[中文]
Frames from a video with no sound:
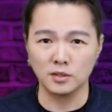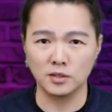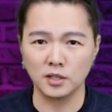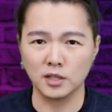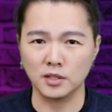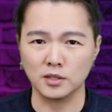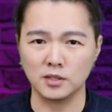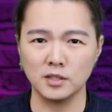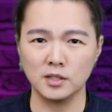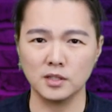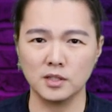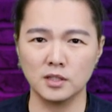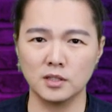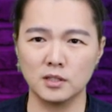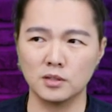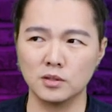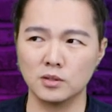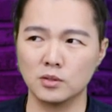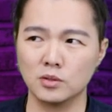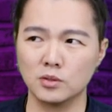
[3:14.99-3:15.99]
这可是一
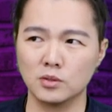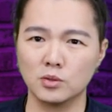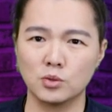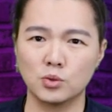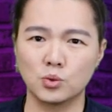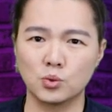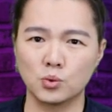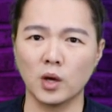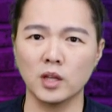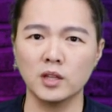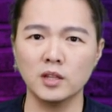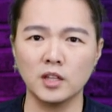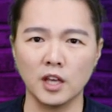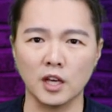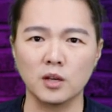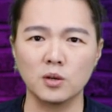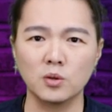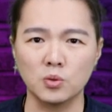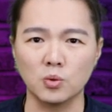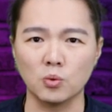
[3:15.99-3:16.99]
个酸
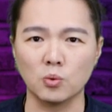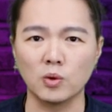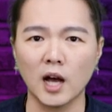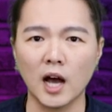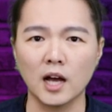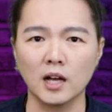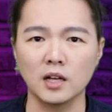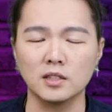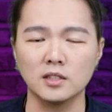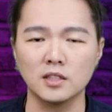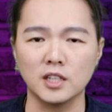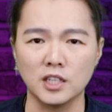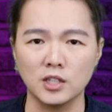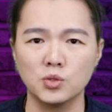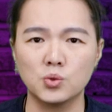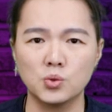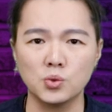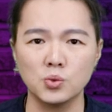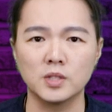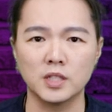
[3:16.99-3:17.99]
甜苦辣
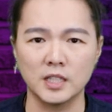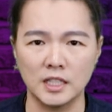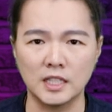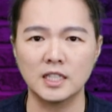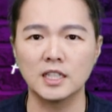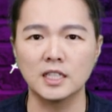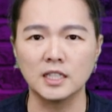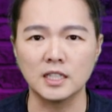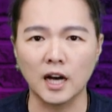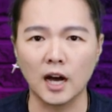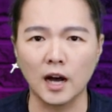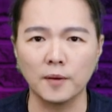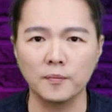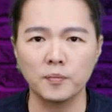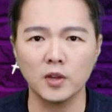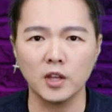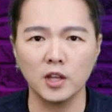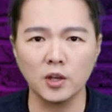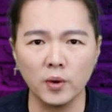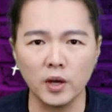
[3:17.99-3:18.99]
凝聚的一刻啊！
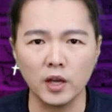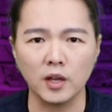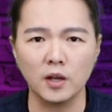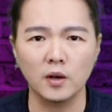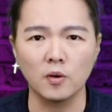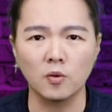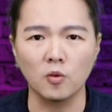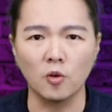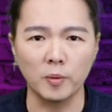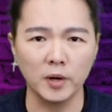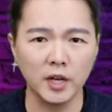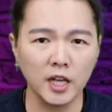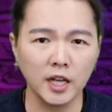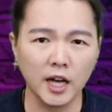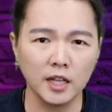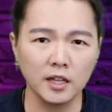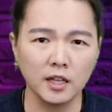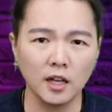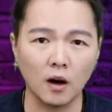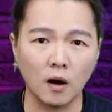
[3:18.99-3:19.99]
因为我们可以
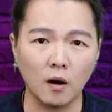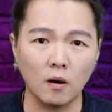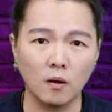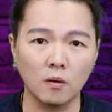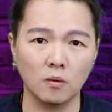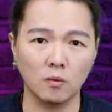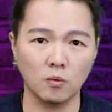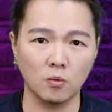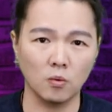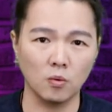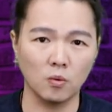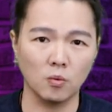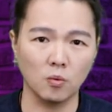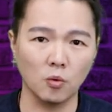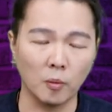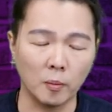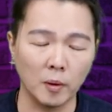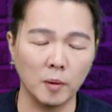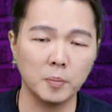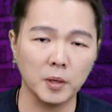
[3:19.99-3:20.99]
看到
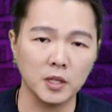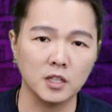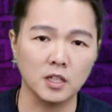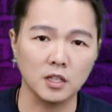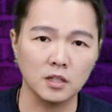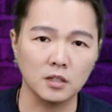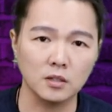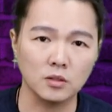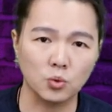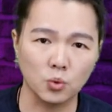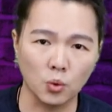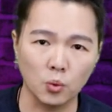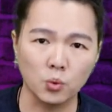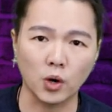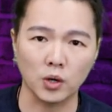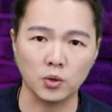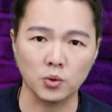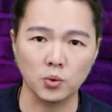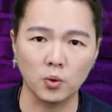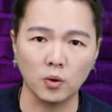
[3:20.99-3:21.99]
我们变得多
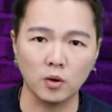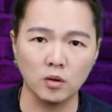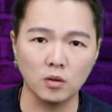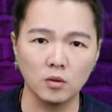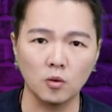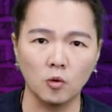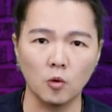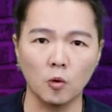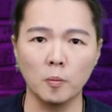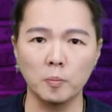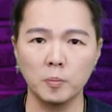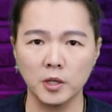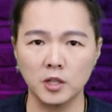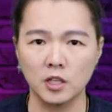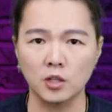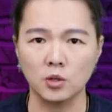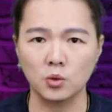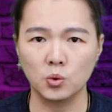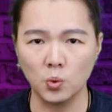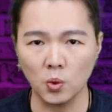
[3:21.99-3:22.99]
软弱。我们变
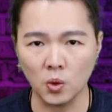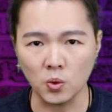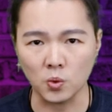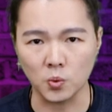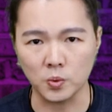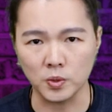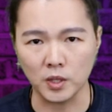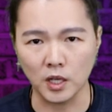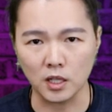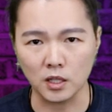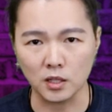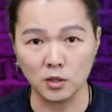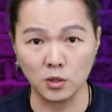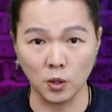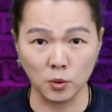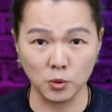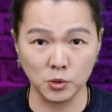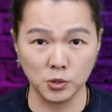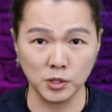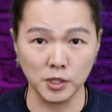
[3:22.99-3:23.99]
得多无能，
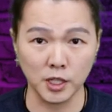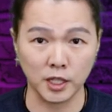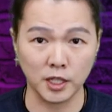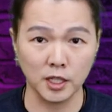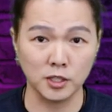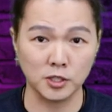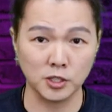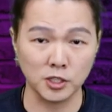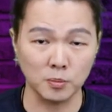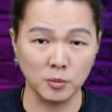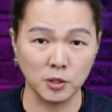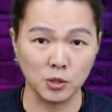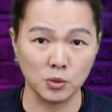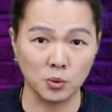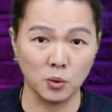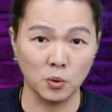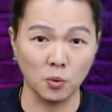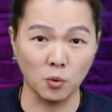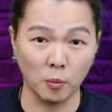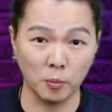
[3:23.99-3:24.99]
同时也可以证明
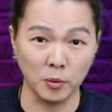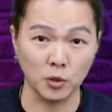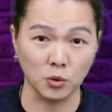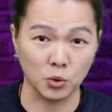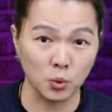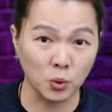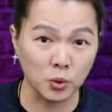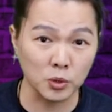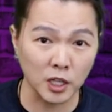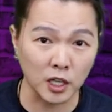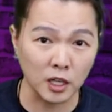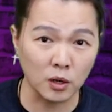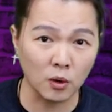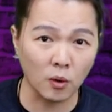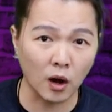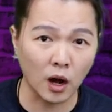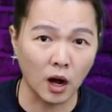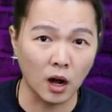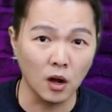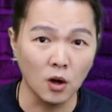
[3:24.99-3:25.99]
说我们有多听
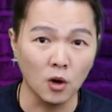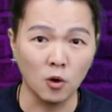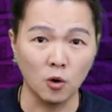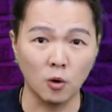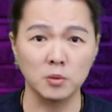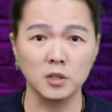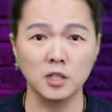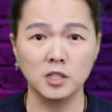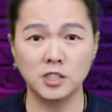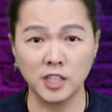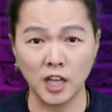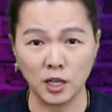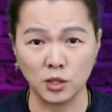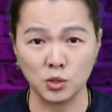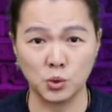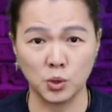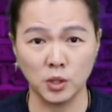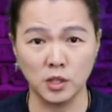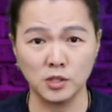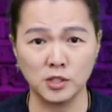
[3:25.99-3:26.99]
话。我们的
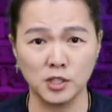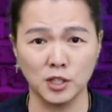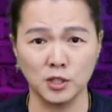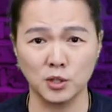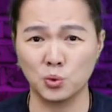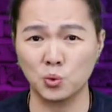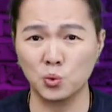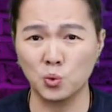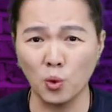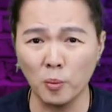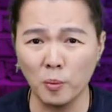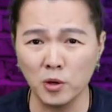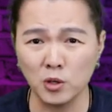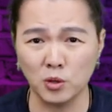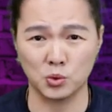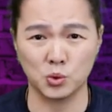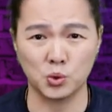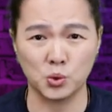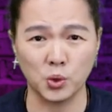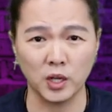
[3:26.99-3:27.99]
掌权者有多么
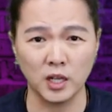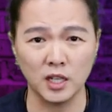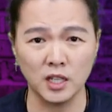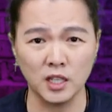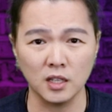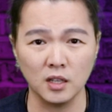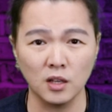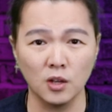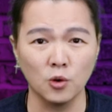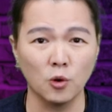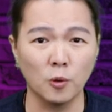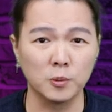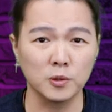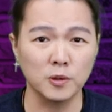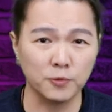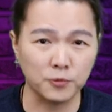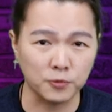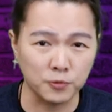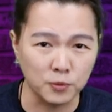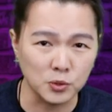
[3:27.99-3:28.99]
有权力，我们
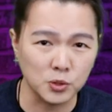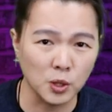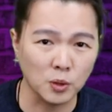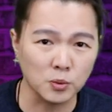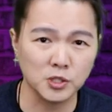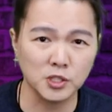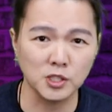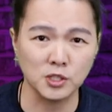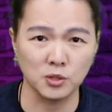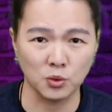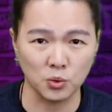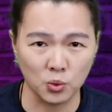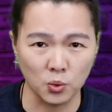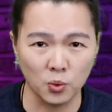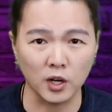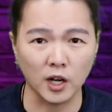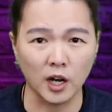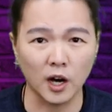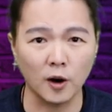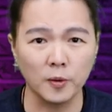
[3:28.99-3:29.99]
的服从性有
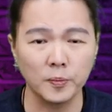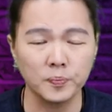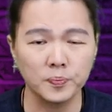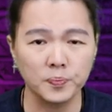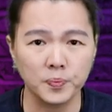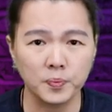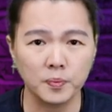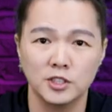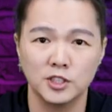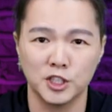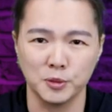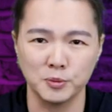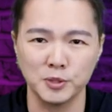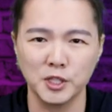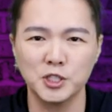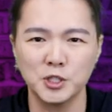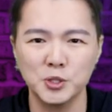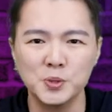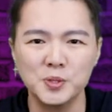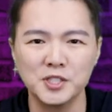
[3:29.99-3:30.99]
多高。节目在
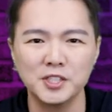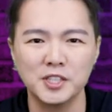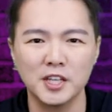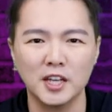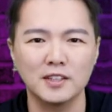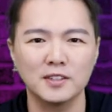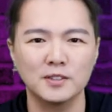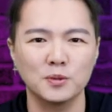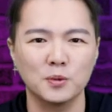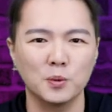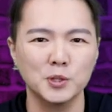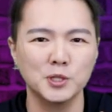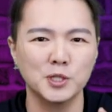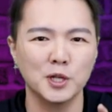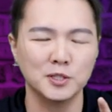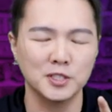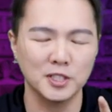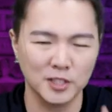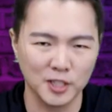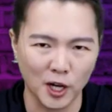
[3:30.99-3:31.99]
继续之前，我想要
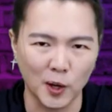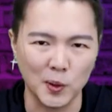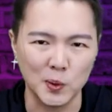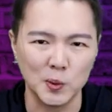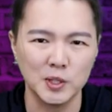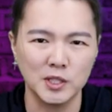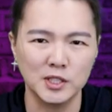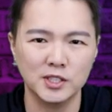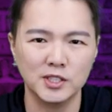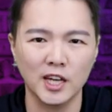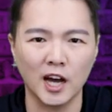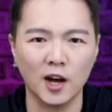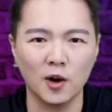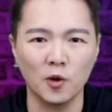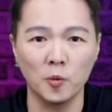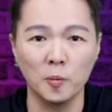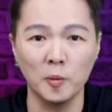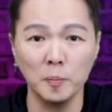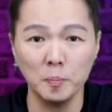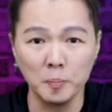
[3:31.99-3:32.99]
先讨论一下我
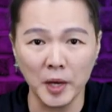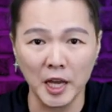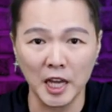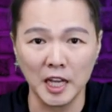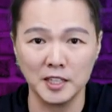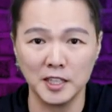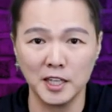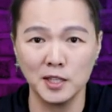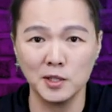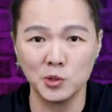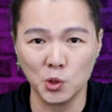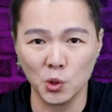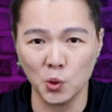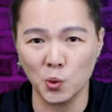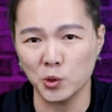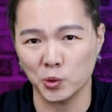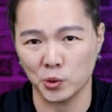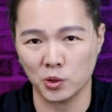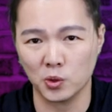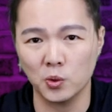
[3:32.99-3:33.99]
们每天都会
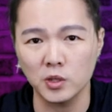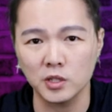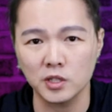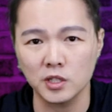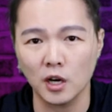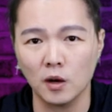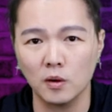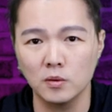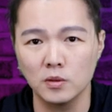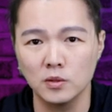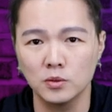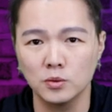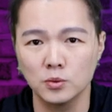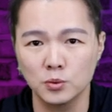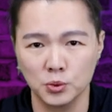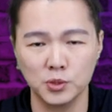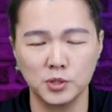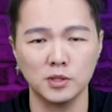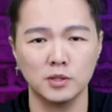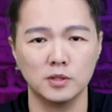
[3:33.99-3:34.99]
有的困扰，
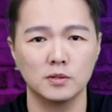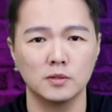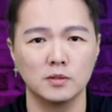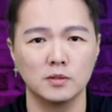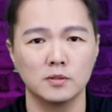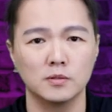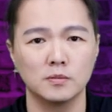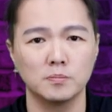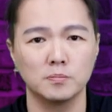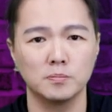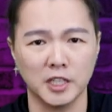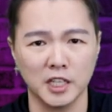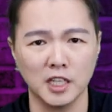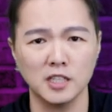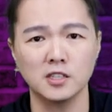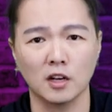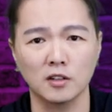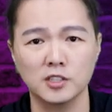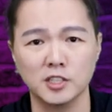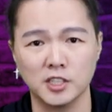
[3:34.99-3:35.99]
就是每天
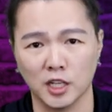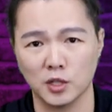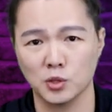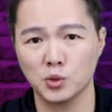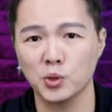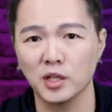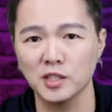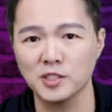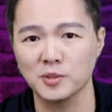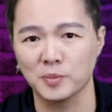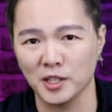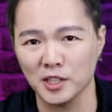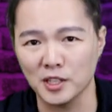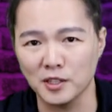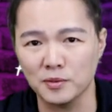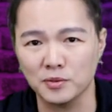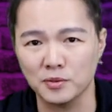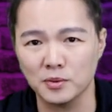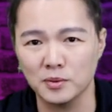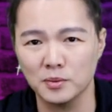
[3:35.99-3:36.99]
早上起来要穿什么衣
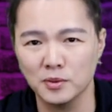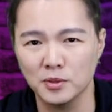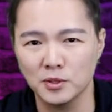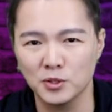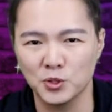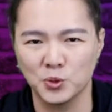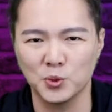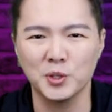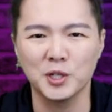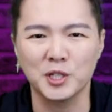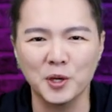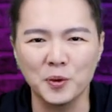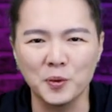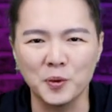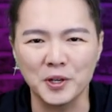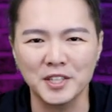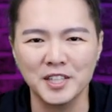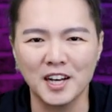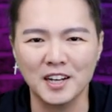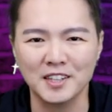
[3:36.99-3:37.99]
服。如果你跟我
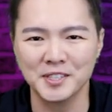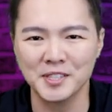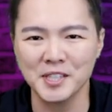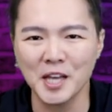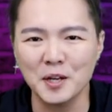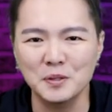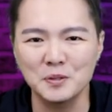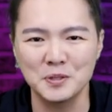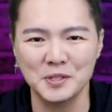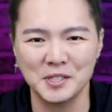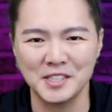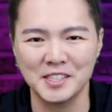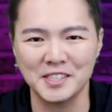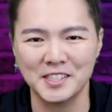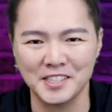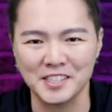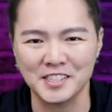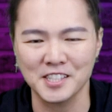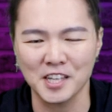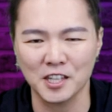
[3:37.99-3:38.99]
一样在乎自己的
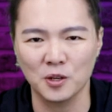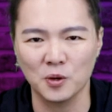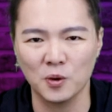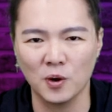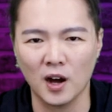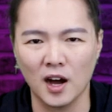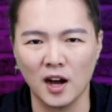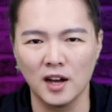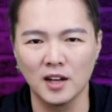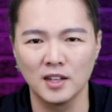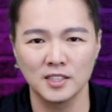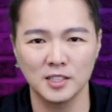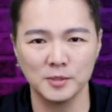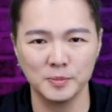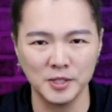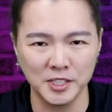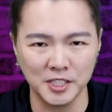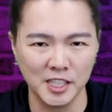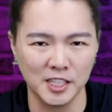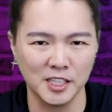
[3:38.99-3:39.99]
形象的话，这
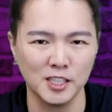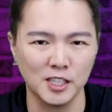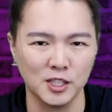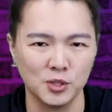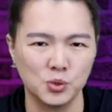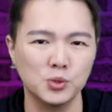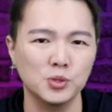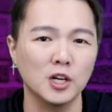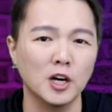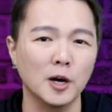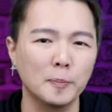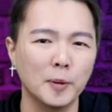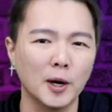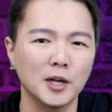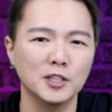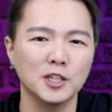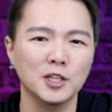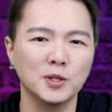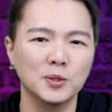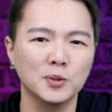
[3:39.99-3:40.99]
边建议你去
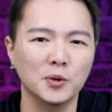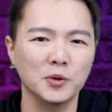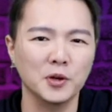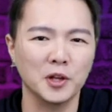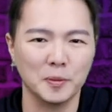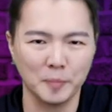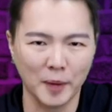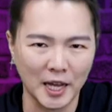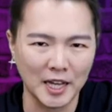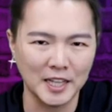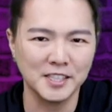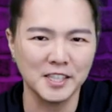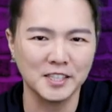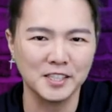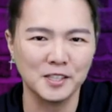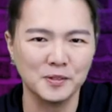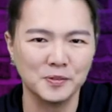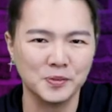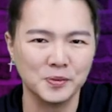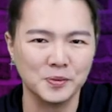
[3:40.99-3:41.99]
Abundant Glory 买一件
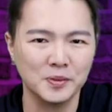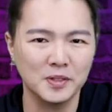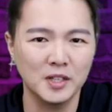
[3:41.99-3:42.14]
衣服。